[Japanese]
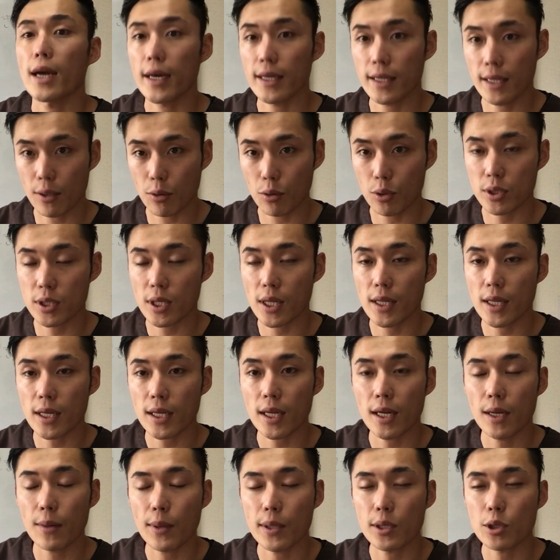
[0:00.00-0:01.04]
アイデアをお伝えで
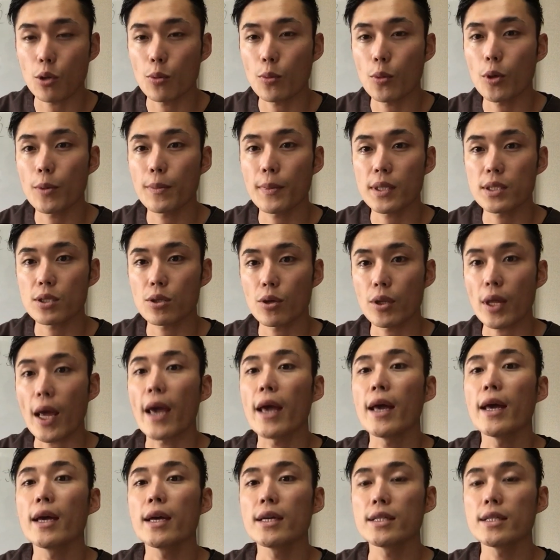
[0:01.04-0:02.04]
きればと思いますので